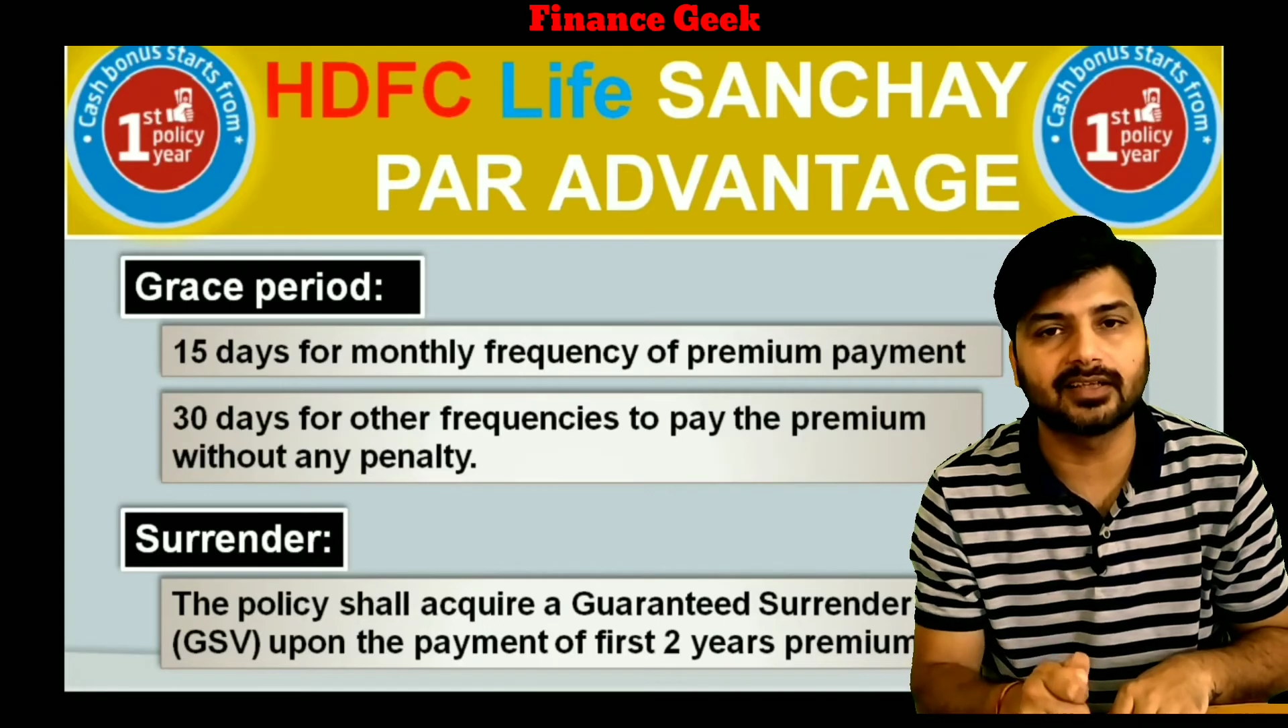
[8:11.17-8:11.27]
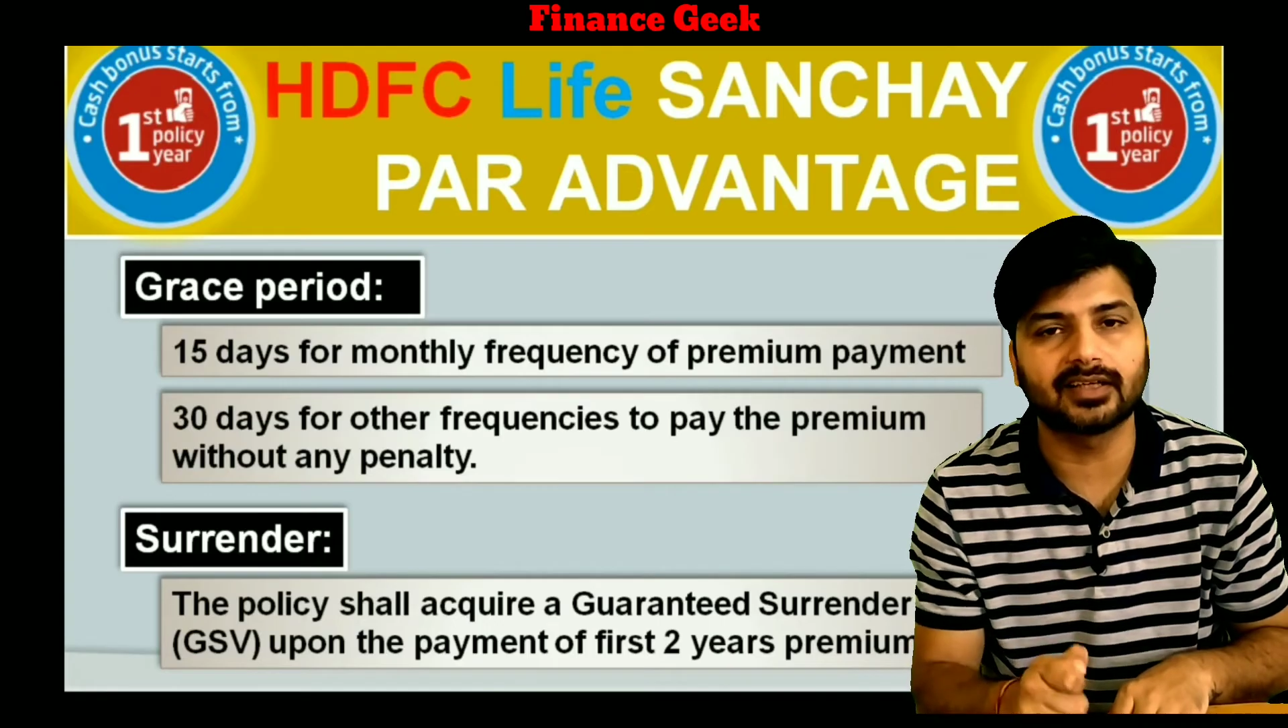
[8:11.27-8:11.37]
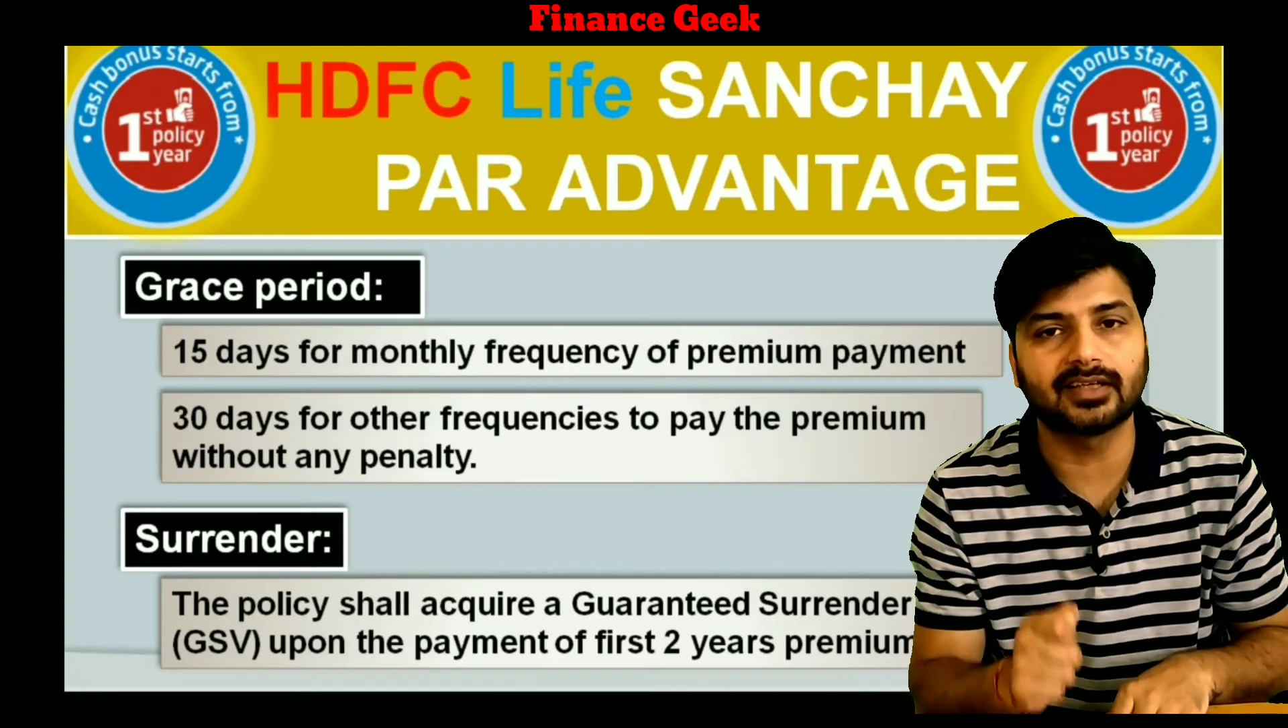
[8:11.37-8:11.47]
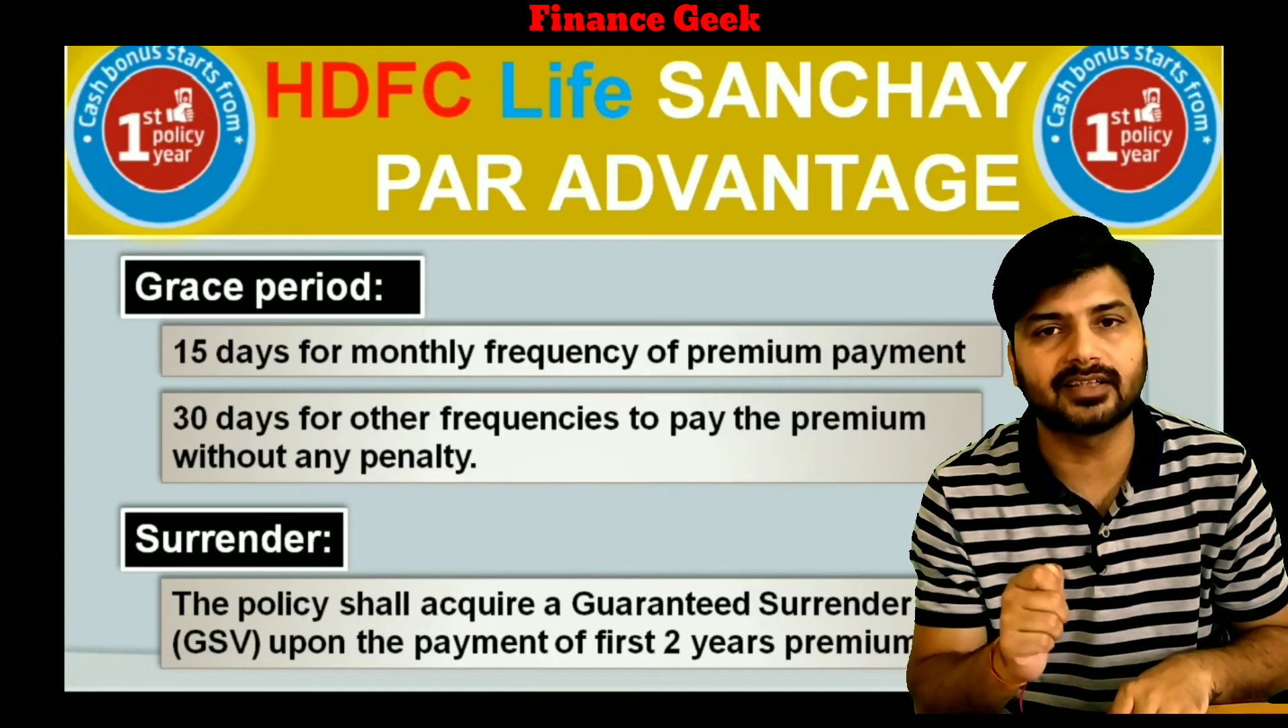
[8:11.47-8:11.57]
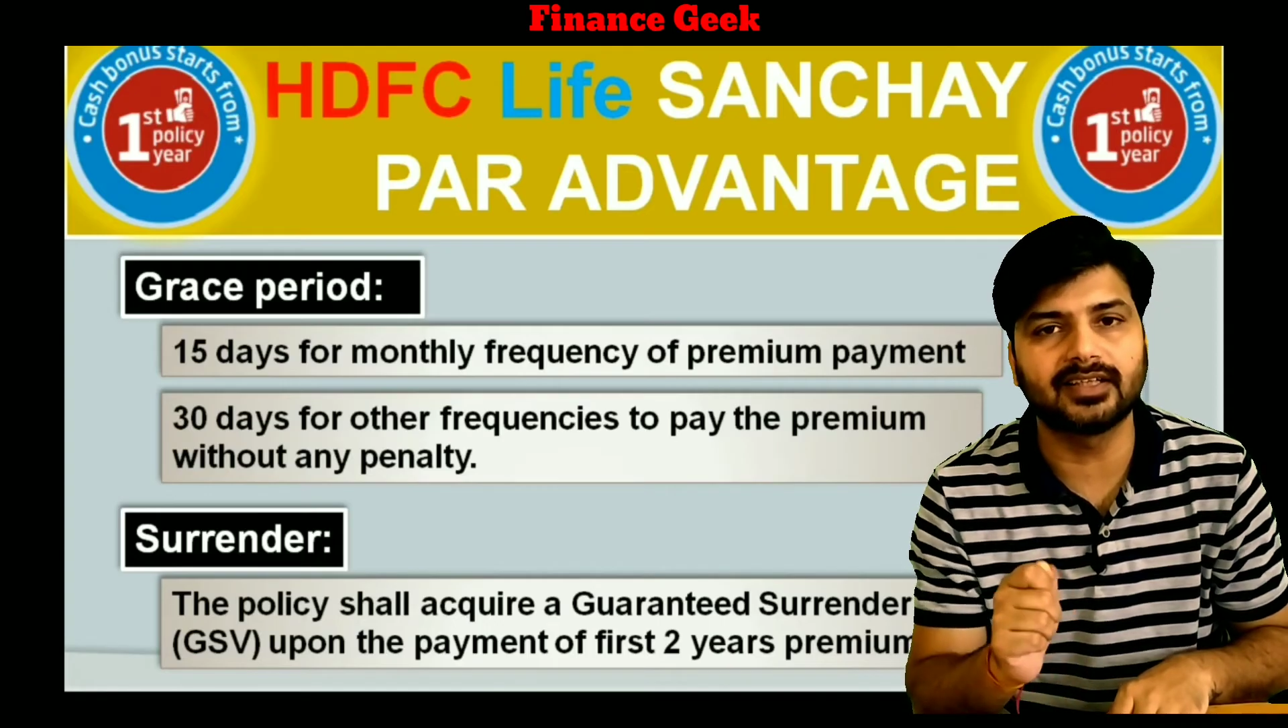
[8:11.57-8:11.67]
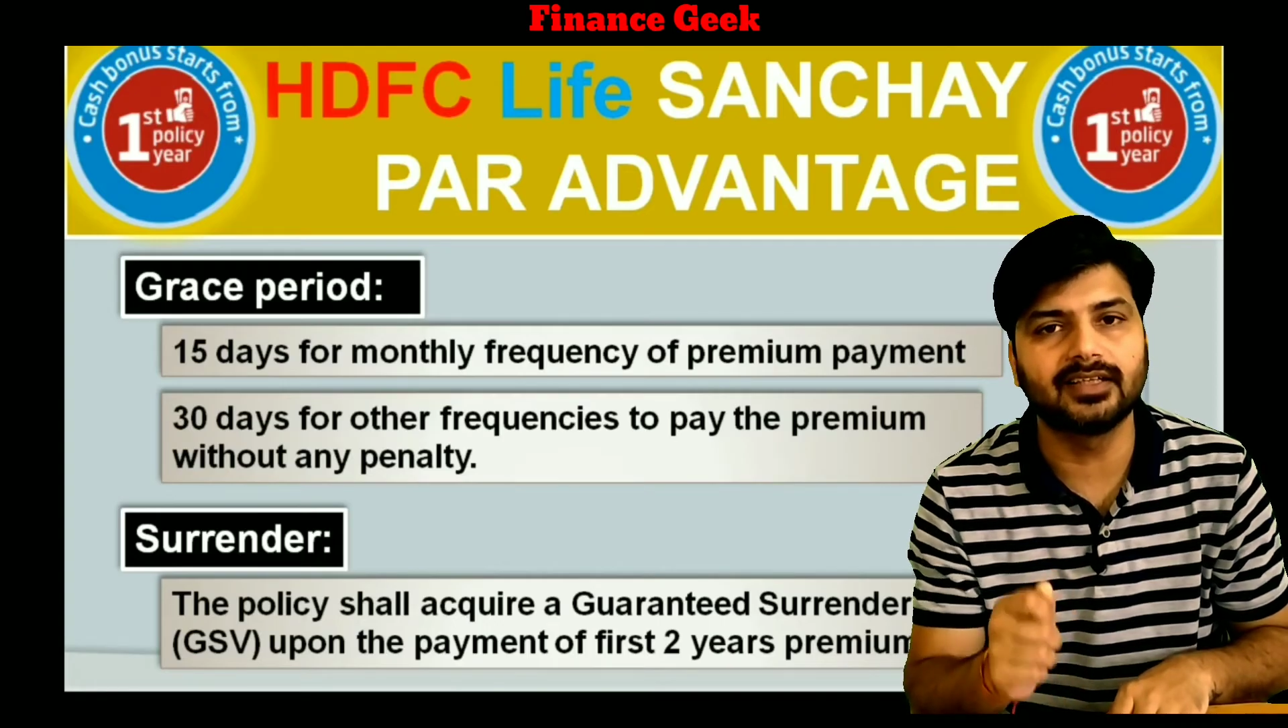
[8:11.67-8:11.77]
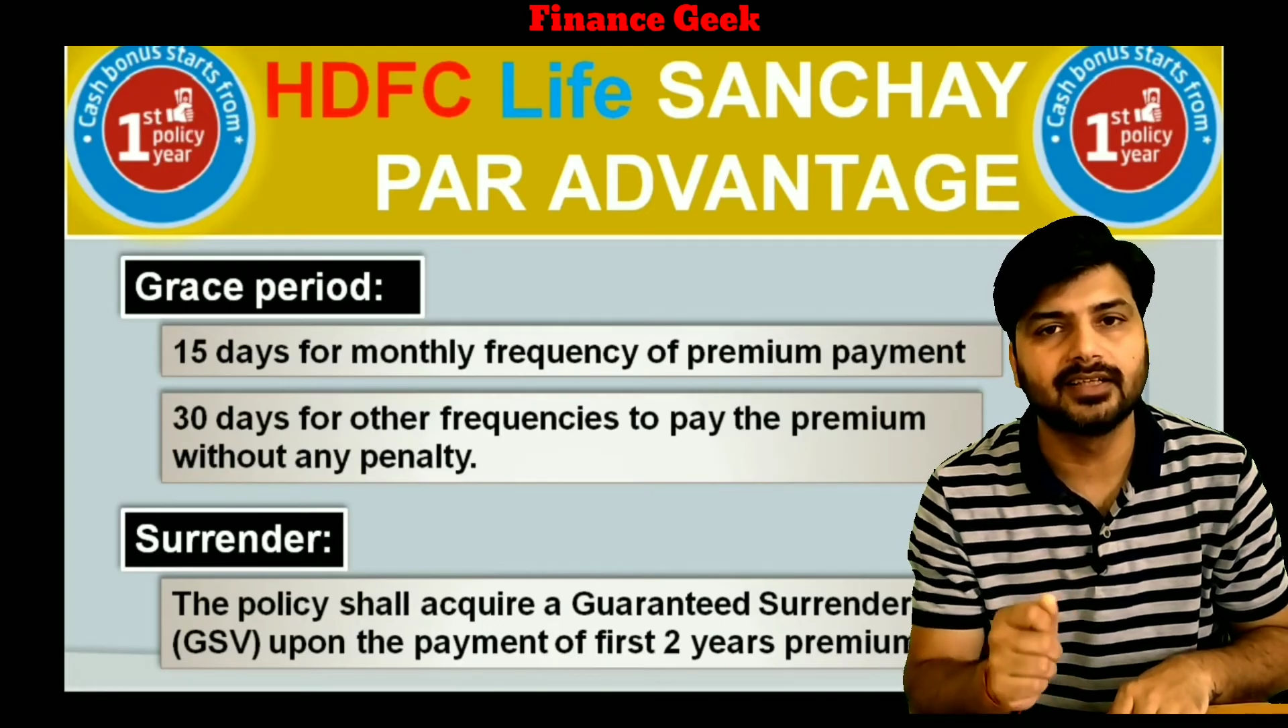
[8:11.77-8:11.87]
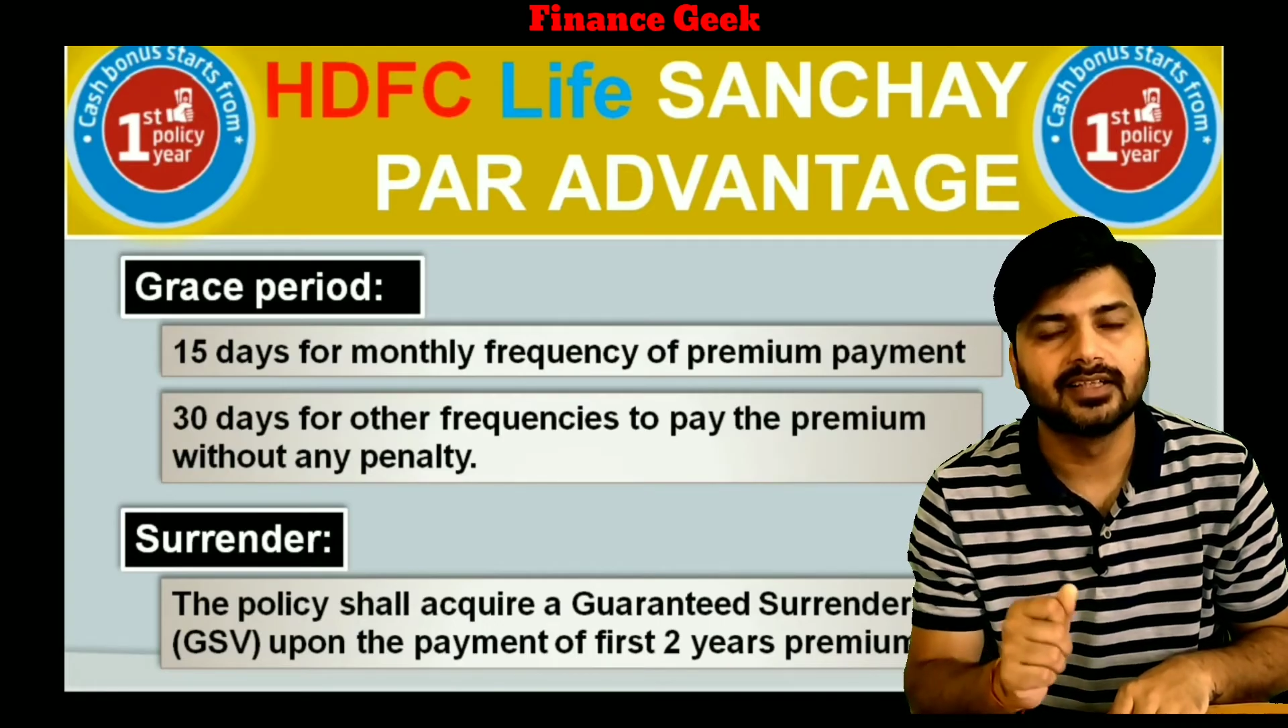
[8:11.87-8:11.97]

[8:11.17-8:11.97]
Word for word: गारंटीड